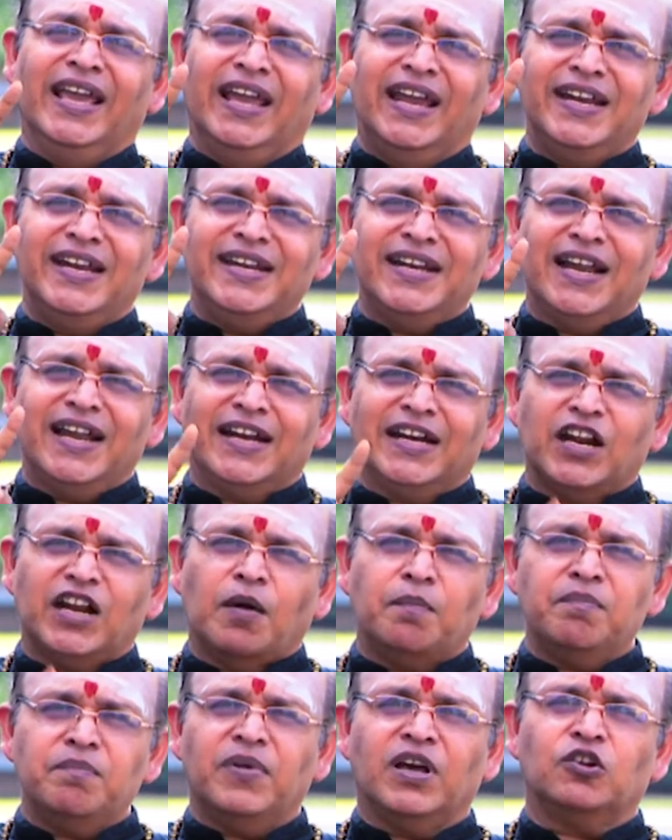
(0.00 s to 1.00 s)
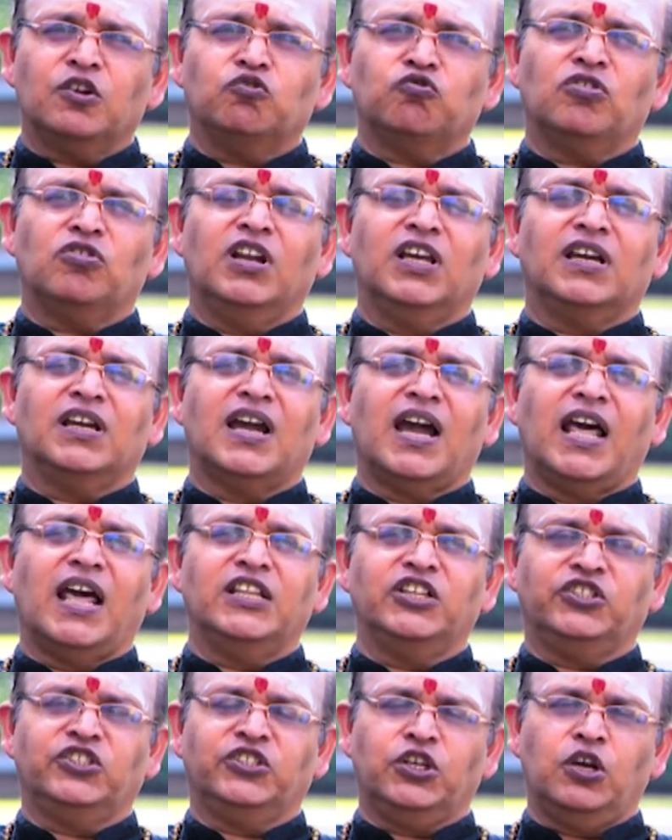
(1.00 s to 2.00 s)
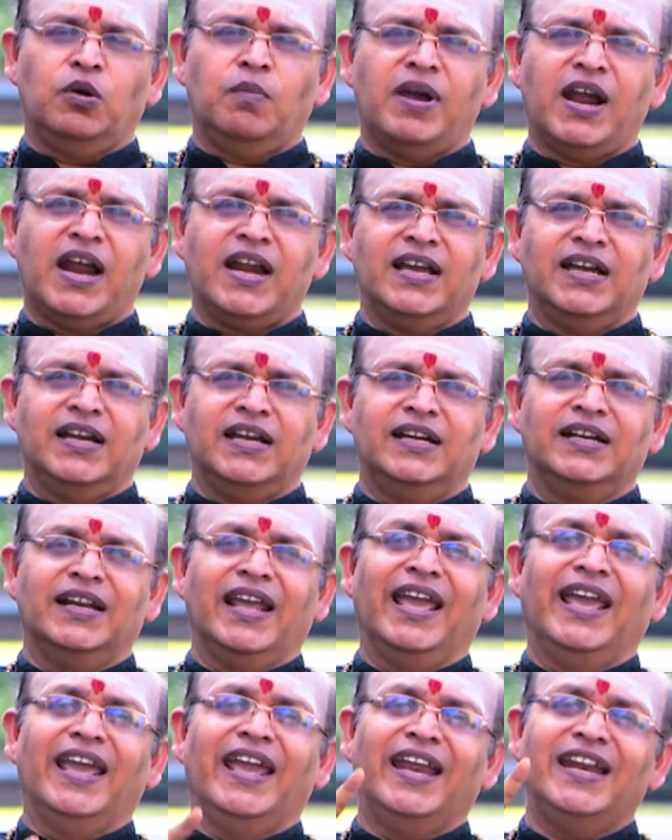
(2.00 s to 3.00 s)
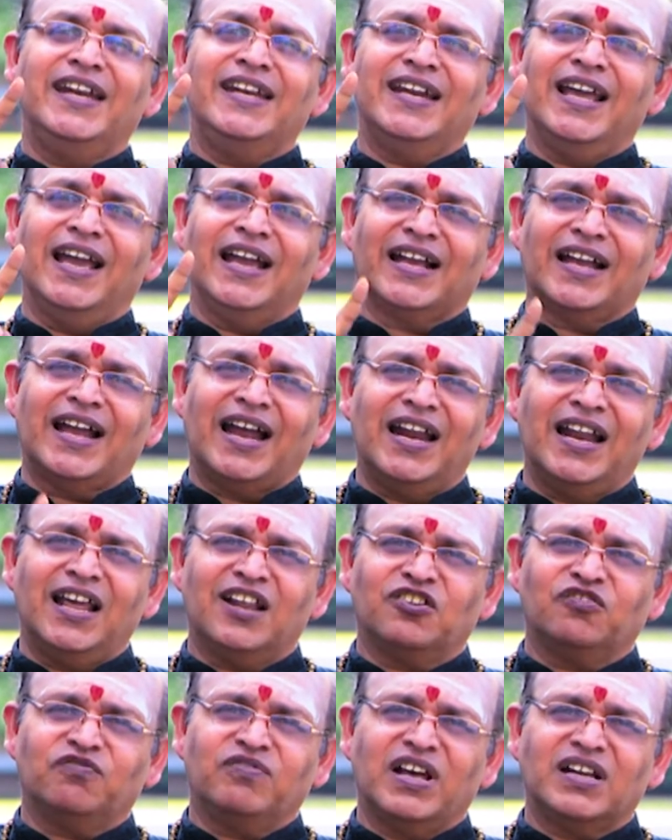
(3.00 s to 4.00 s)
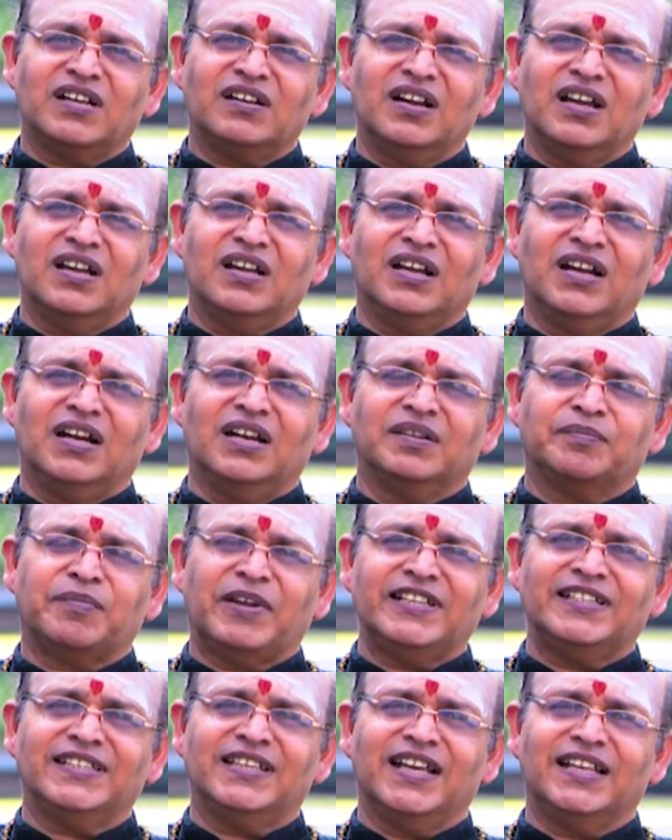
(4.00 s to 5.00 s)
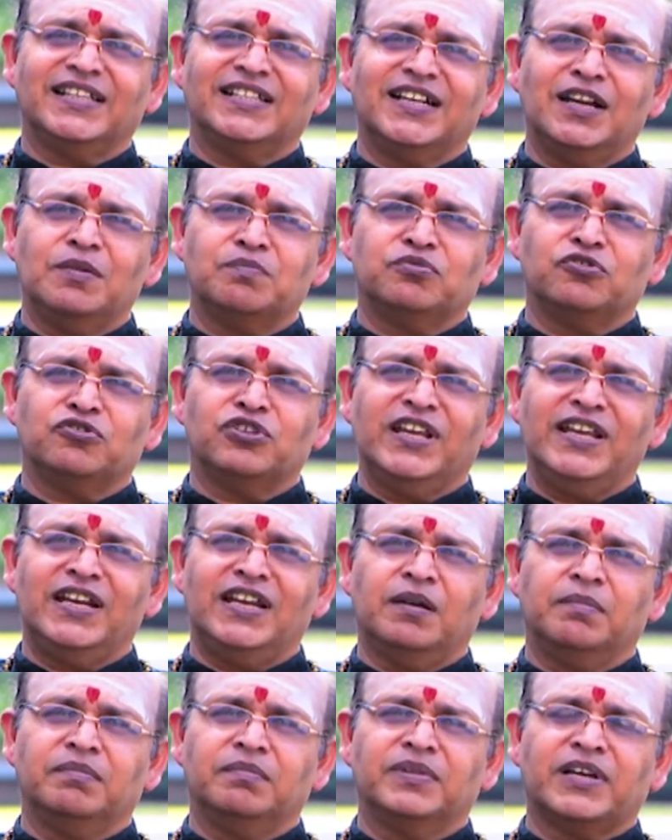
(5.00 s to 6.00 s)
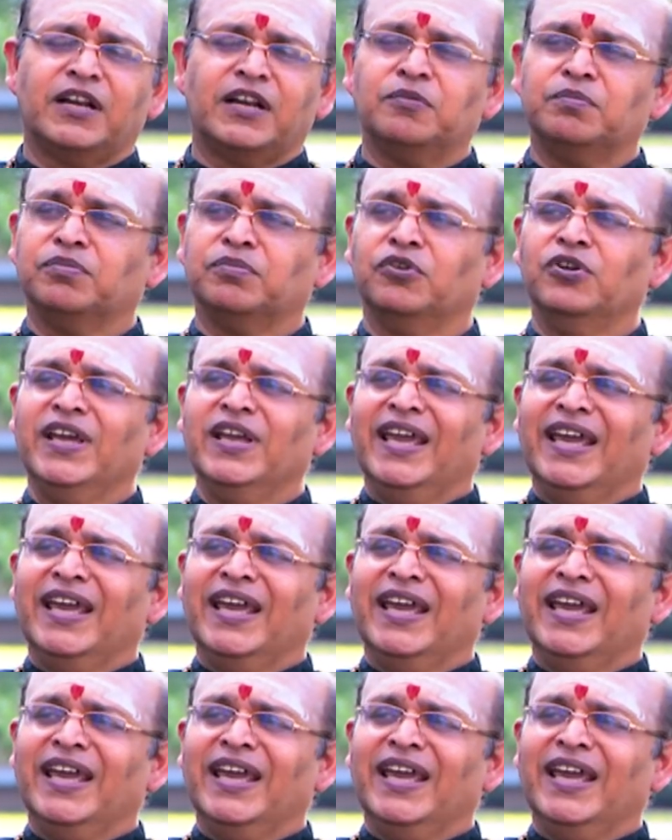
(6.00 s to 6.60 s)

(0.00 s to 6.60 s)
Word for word: என்ன நம்பர் உங்களுக்கு அதிர்ஷ்டமான எண் என்ன கலர் வர்ணங்கள் பச்சை சிகப்பு நீளம் கருப்பு